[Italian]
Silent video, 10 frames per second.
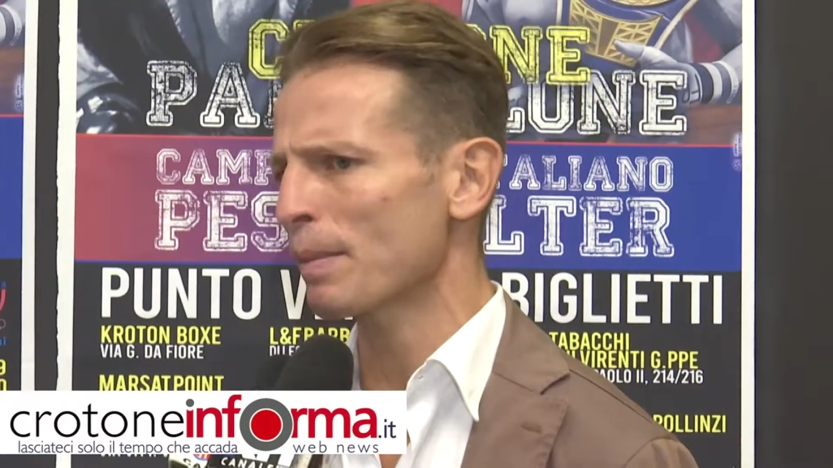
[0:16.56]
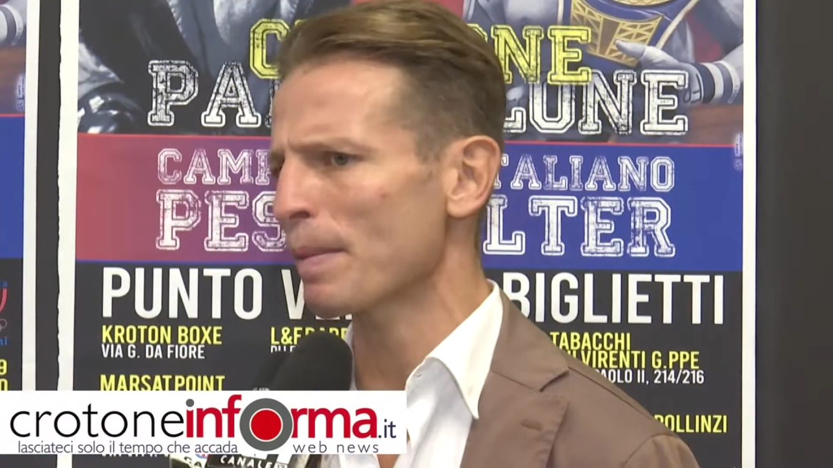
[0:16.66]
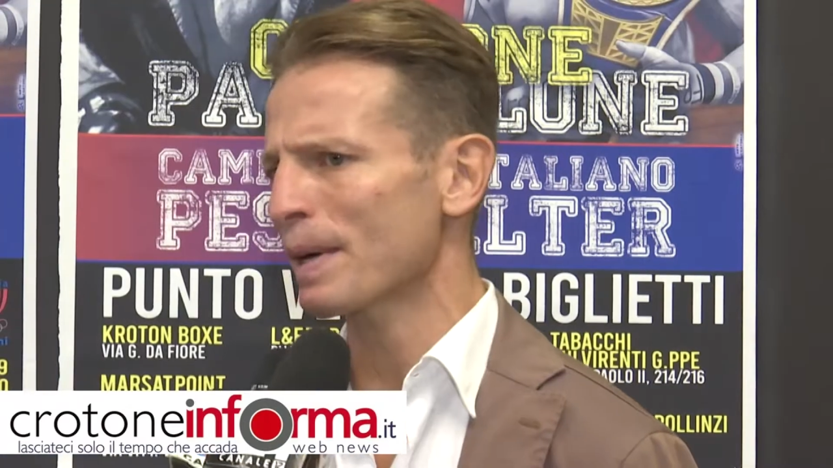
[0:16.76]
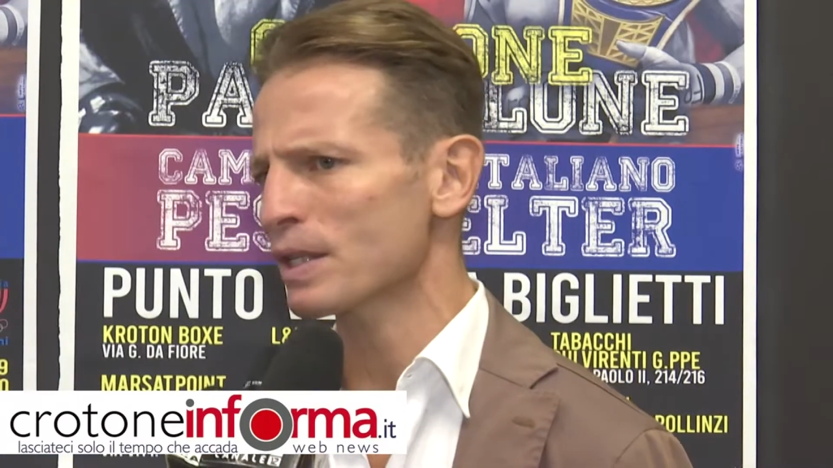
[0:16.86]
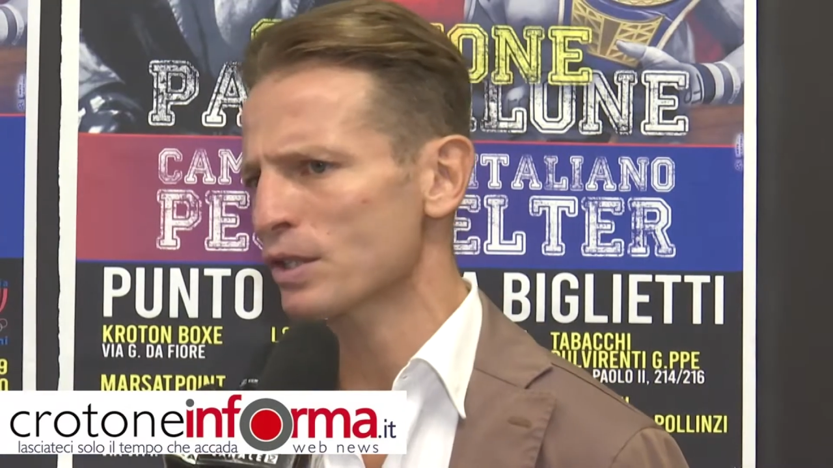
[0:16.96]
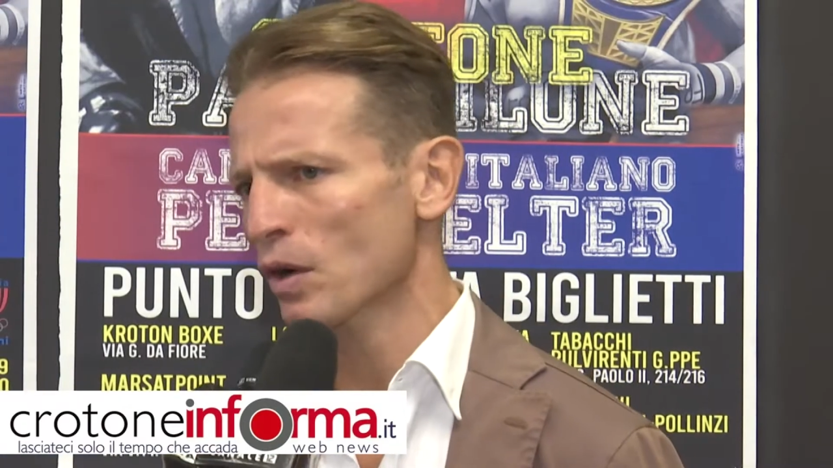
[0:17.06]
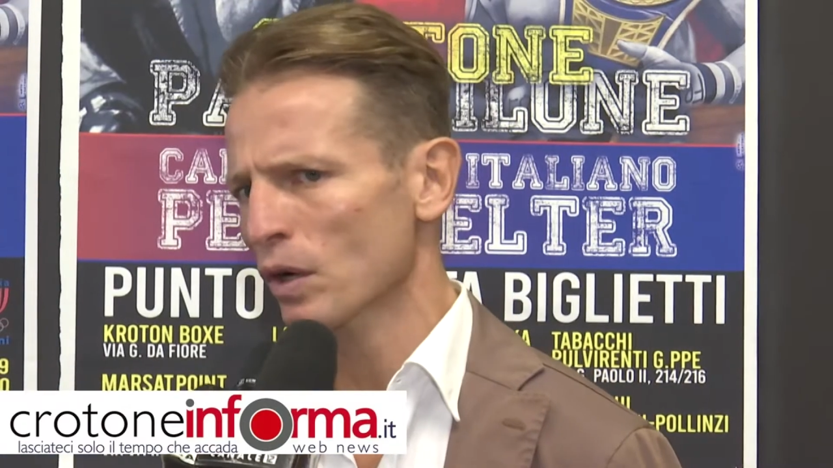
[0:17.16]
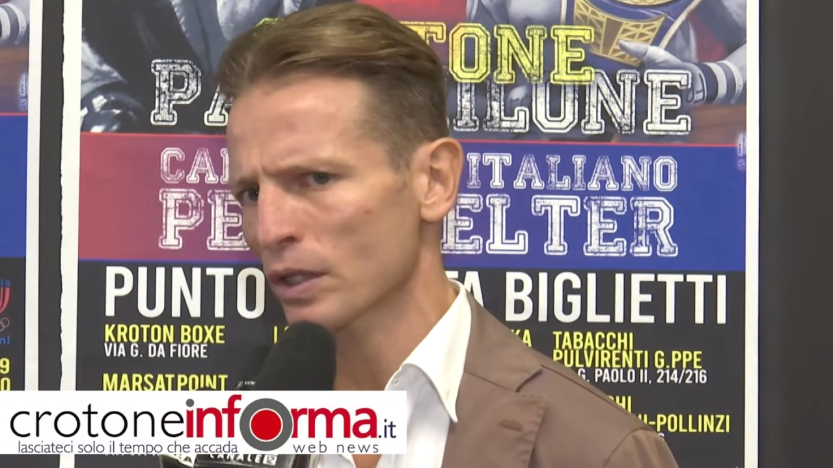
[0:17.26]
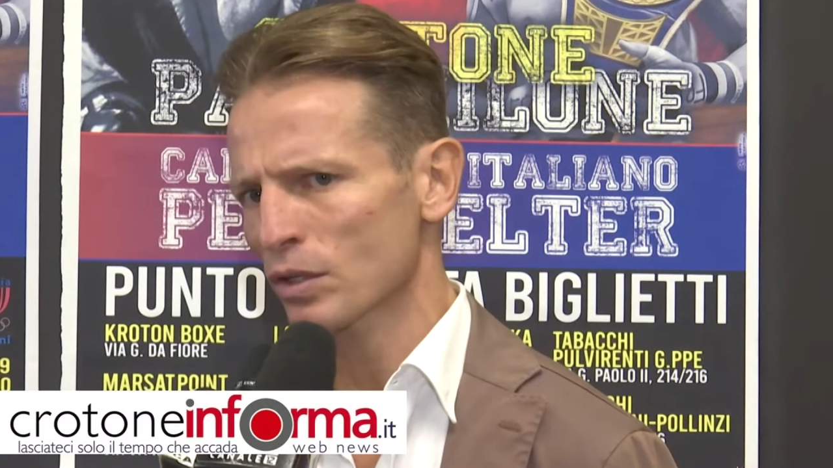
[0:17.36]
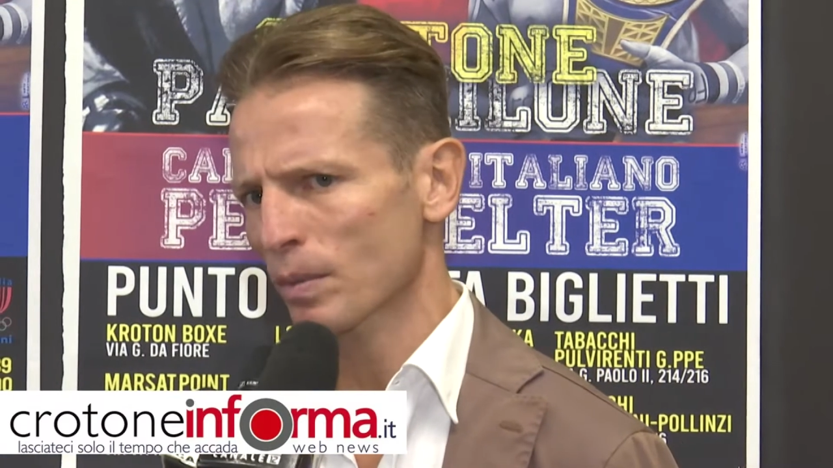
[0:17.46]

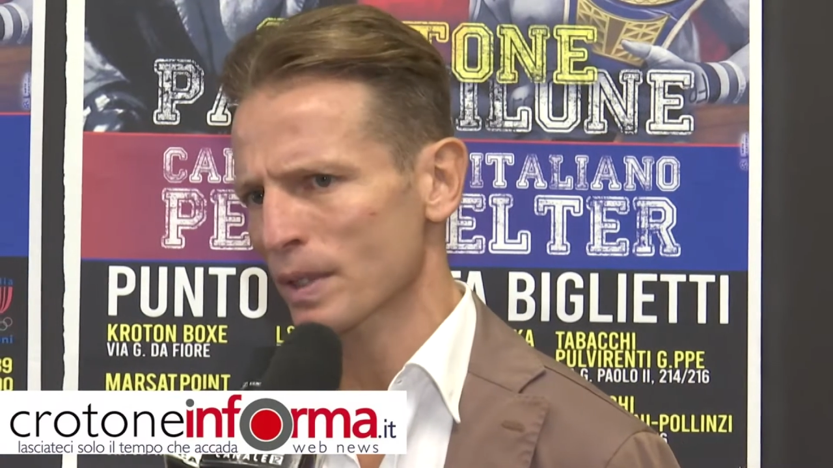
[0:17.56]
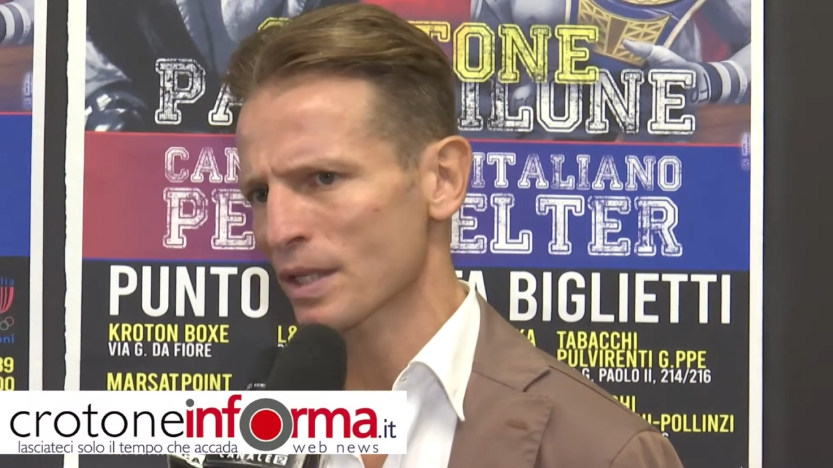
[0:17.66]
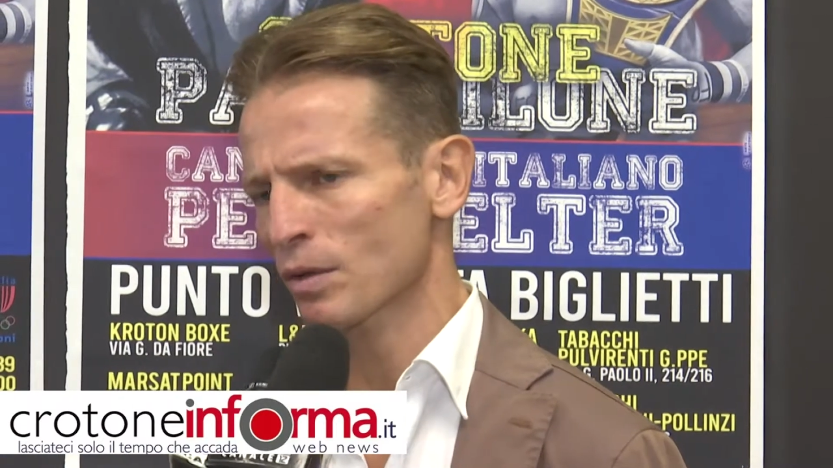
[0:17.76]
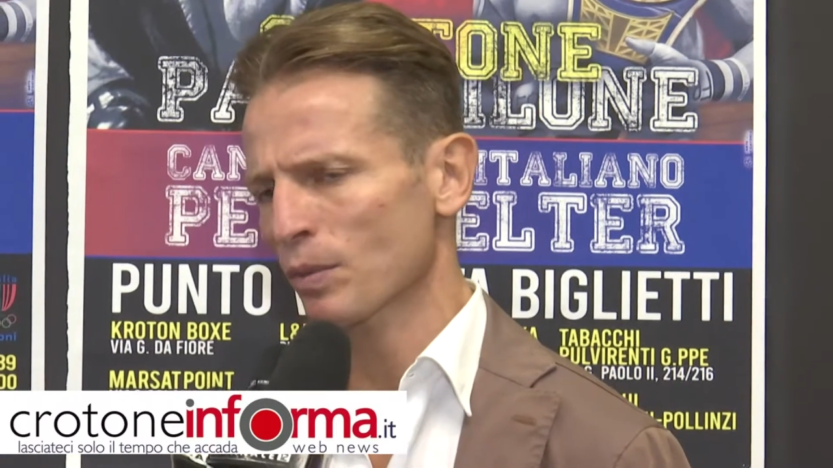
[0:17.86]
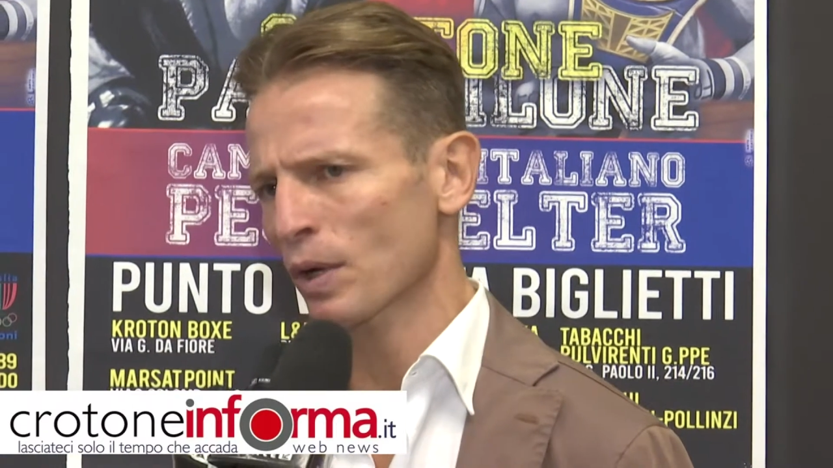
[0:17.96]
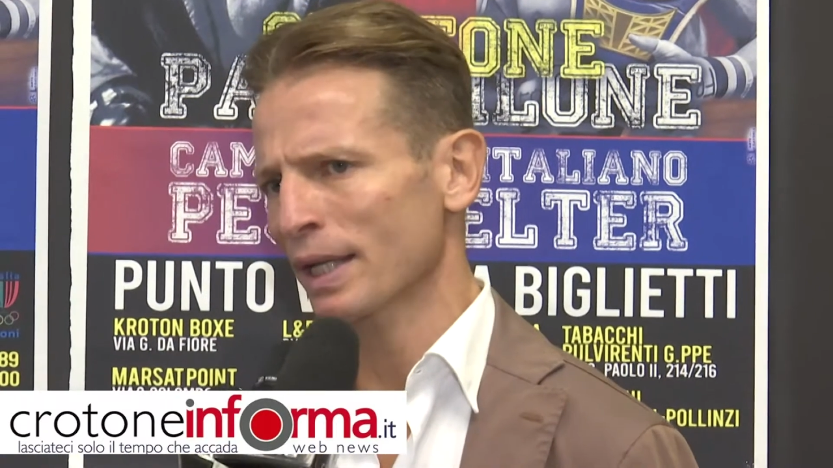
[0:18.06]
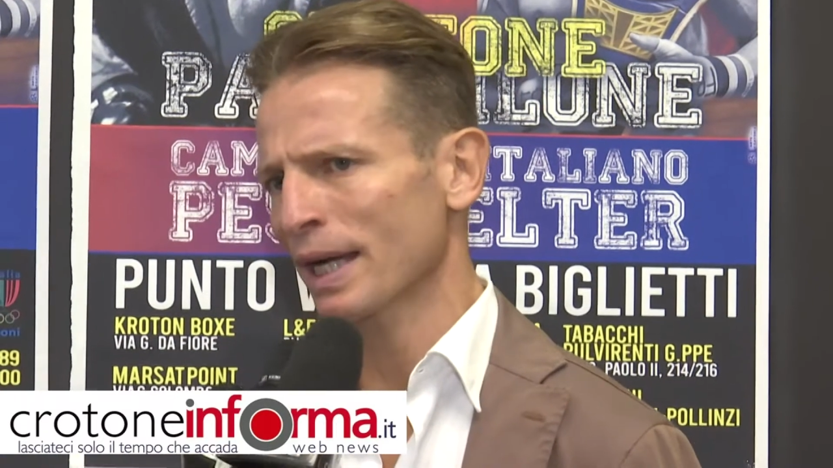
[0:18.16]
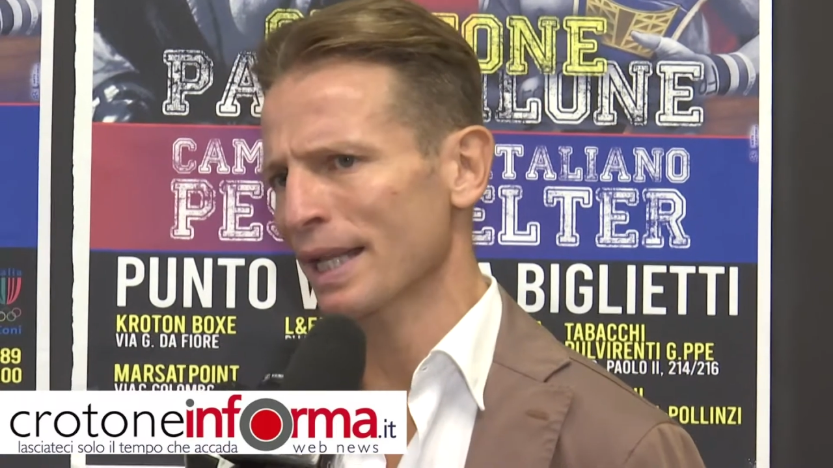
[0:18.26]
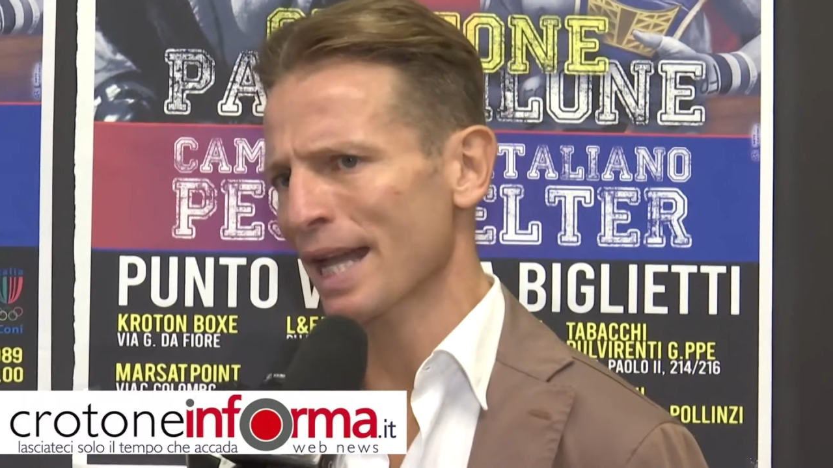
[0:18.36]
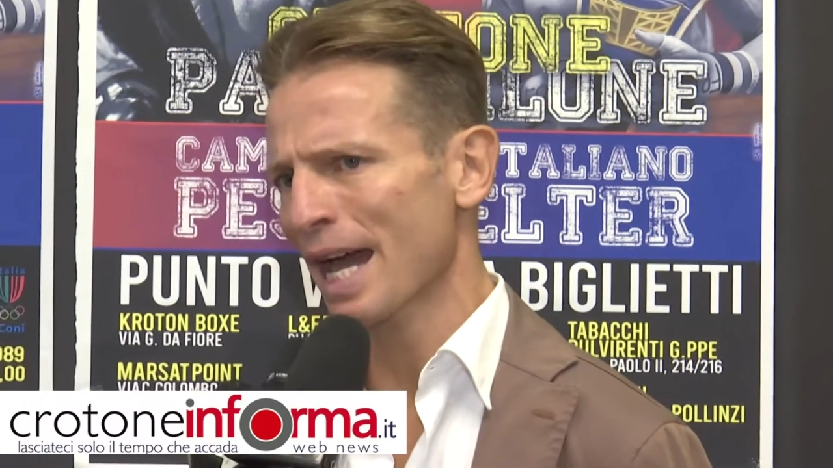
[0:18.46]
preparazione, sto pensando più ad
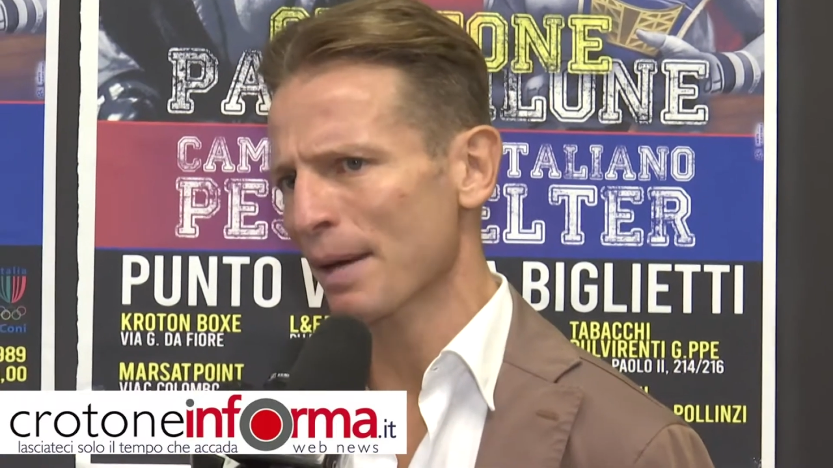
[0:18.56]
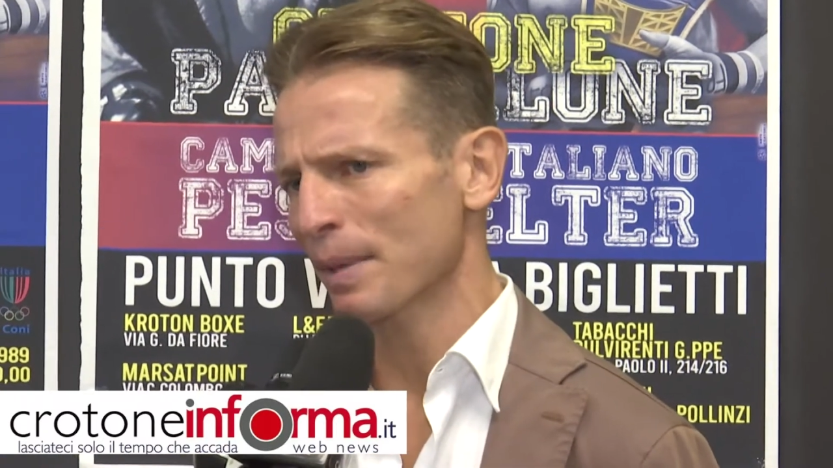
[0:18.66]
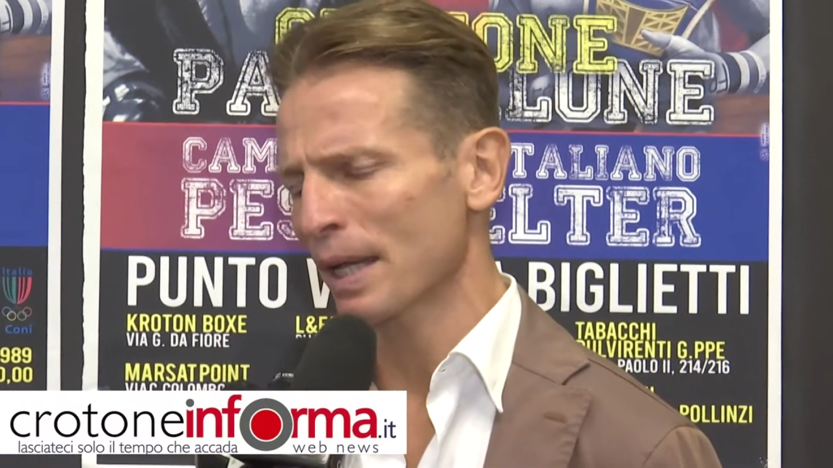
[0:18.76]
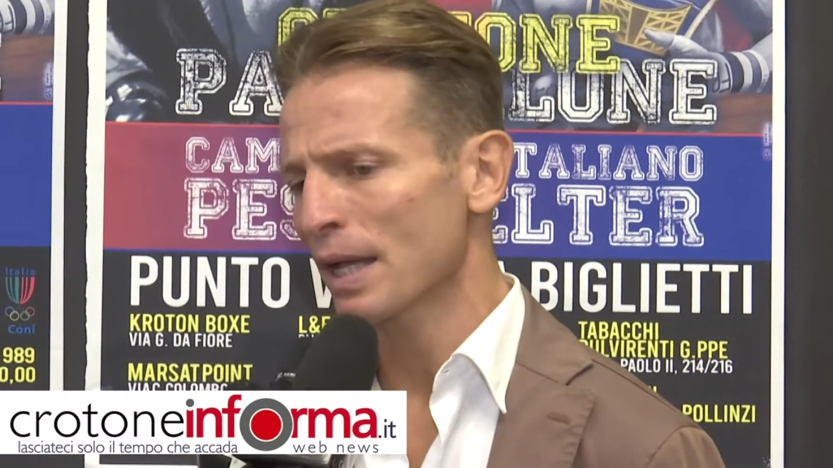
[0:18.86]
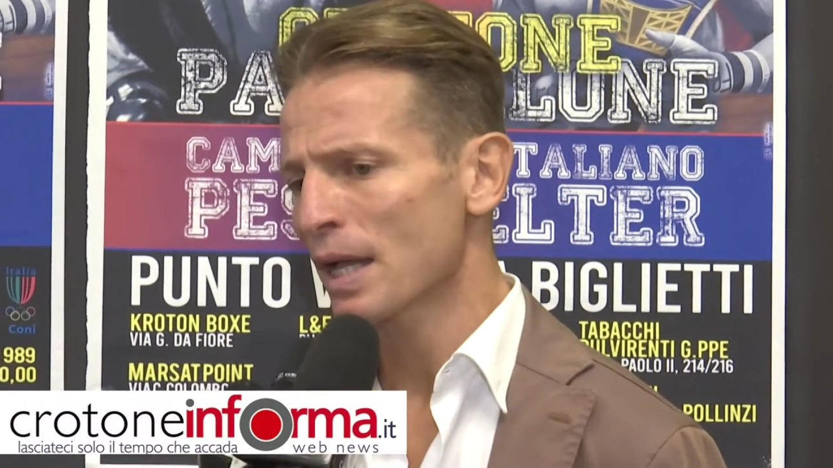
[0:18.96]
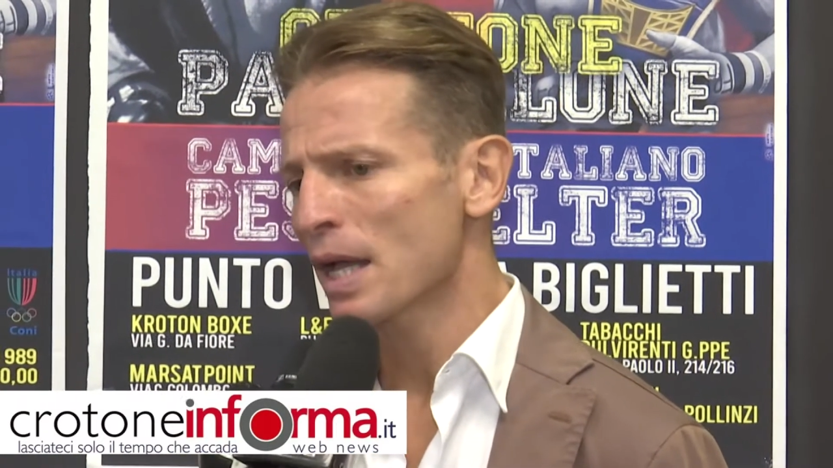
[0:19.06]
allenarmi,